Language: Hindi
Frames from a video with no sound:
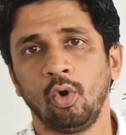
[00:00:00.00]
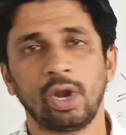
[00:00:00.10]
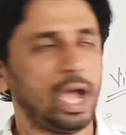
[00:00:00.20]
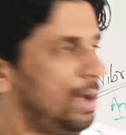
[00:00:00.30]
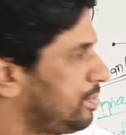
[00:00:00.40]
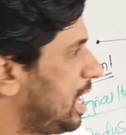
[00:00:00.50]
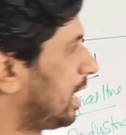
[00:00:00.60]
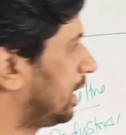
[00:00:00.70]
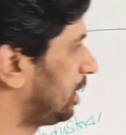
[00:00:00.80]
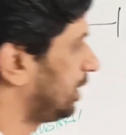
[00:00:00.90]
और हम क्या
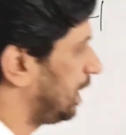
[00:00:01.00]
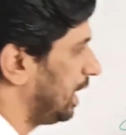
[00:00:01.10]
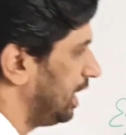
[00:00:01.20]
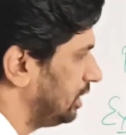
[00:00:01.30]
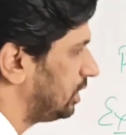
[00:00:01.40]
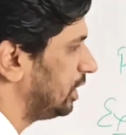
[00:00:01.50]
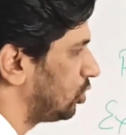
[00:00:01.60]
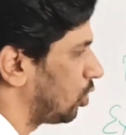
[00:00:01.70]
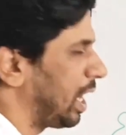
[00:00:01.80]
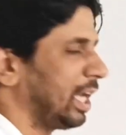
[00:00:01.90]
करते थे इन
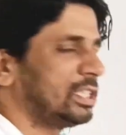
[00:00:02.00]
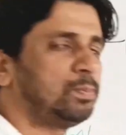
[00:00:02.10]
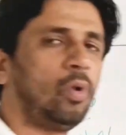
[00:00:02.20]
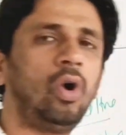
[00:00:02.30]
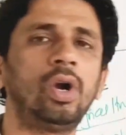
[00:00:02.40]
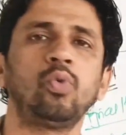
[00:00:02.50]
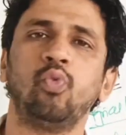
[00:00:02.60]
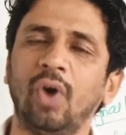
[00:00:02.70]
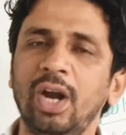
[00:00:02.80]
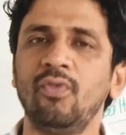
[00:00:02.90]
चीजों का एक्सपोर्ट
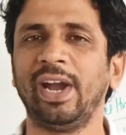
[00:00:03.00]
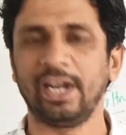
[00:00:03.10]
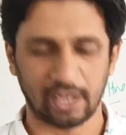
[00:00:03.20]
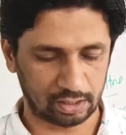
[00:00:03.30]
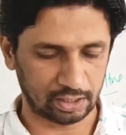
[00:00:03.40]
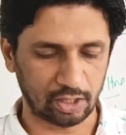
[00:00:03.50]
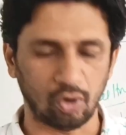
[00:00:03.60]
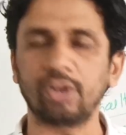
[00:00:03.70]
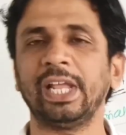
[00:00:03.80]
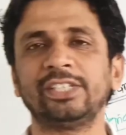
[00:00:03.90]
वर्ल्ड वाइड करते
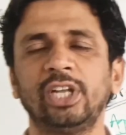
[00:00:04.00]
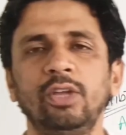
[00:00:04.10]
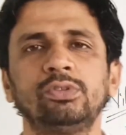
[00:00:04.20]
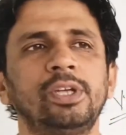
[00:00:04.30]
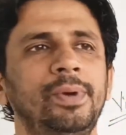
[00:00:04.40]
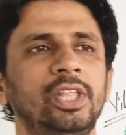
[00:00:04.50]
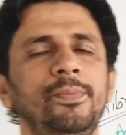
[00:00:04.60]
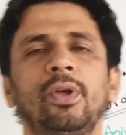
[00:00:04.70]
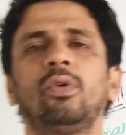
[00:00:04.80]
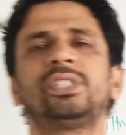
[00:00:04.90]
थे और नेचुरली उस
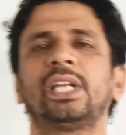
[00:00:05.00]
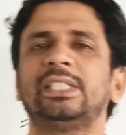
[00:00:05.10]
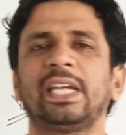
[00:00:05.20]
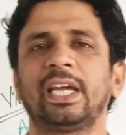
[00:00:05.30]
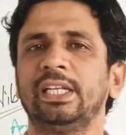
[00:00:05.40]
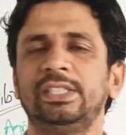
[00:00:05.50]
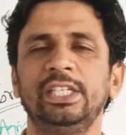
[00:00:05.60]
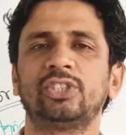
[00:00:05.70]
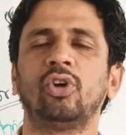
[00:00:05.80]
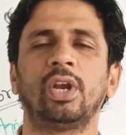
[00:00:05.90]
जमाने में कोई इस तरह से
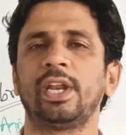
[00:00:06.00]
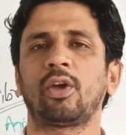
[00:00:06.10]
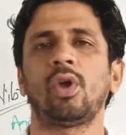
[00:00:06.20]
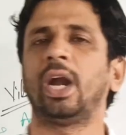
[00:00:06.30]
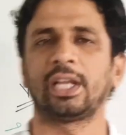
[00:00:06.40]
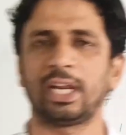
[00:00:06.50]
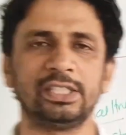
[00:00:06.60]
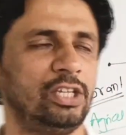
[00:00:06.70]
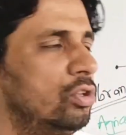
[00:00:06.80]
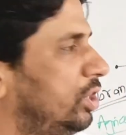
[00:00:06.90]
करेंसीज डॉलर या कोई हार्ड
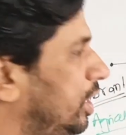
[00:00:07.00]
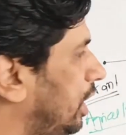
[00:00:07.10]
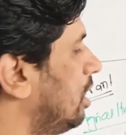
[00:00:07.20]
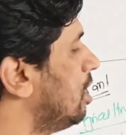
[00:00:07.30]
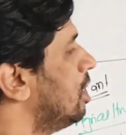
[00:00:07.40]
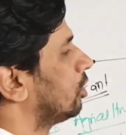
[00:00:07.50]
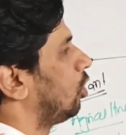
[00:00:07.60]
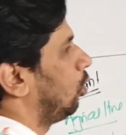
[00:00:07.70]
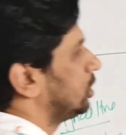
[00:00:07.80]
करेंसी तो थी नहीं तो